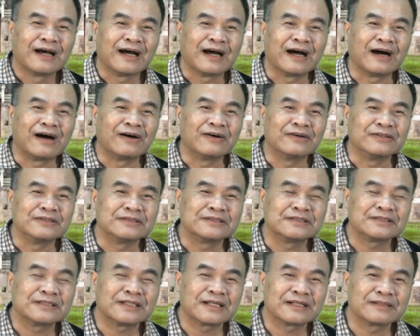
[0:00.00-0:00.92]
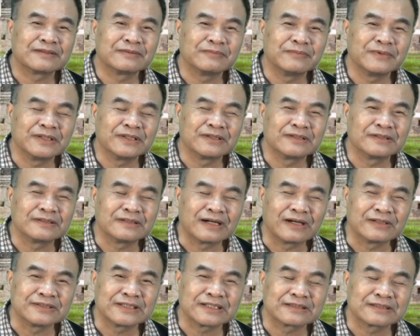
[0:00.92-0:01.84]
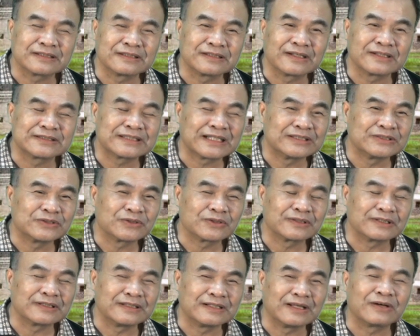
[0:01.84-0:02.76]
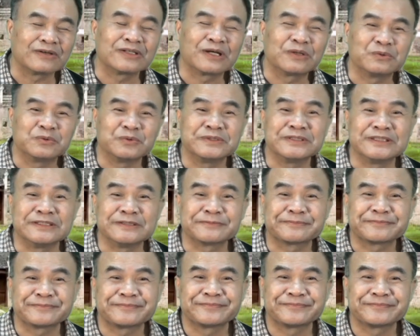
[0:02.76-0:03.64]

好像没有，好像得到山庄了，寥寥无几。